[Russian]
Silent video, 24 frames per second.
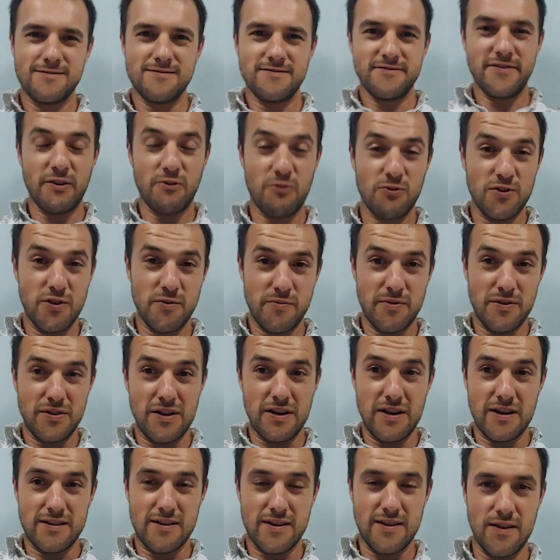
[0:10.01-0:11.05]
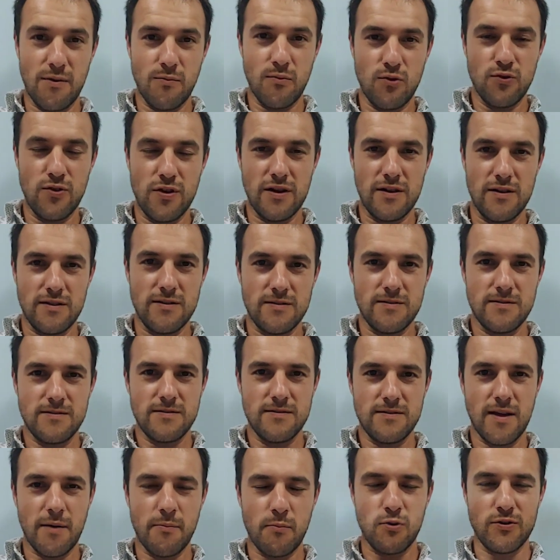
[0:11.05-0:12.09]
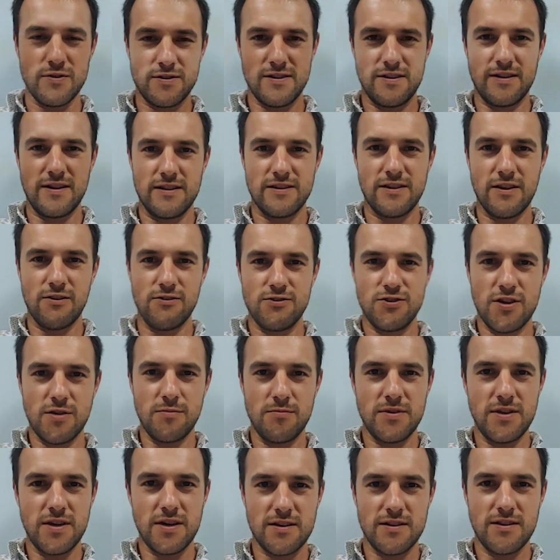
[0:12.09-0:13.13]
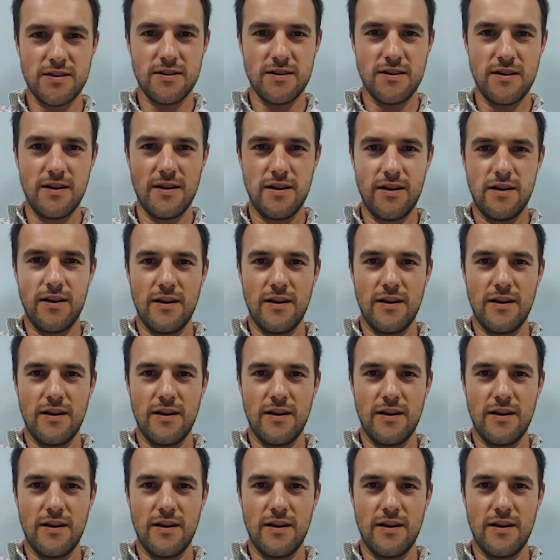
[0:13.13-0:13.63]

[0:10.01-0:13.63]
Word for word: два года подряд я наблюдал неопознанные летающие объекты.